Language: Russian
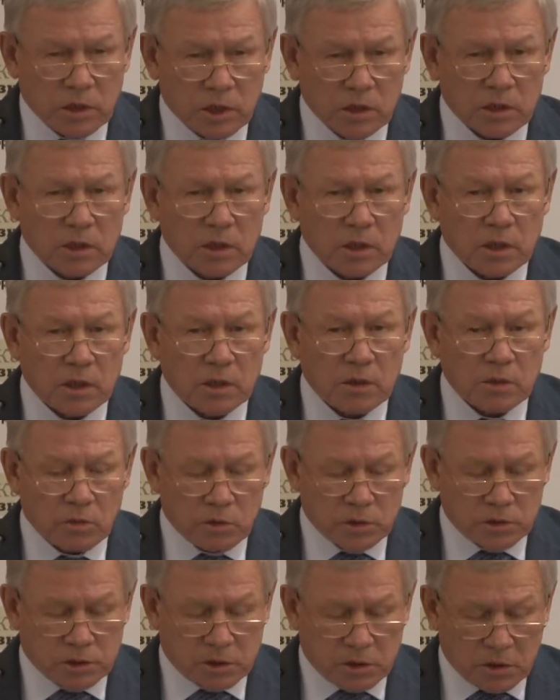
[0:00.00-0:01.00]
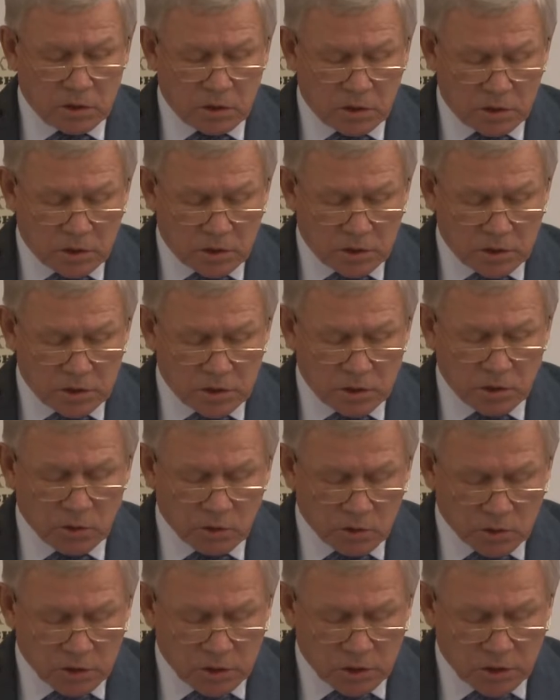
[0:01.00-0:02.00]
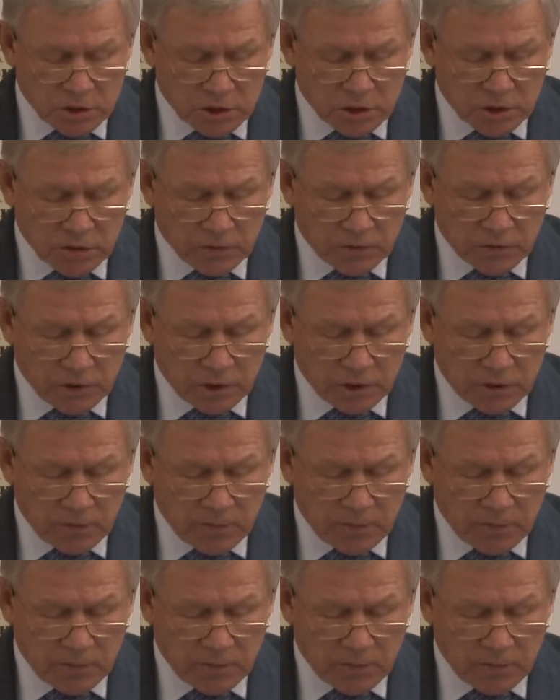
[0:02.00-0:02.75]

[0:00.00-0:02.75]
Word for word: это очень э, серьезные цифры.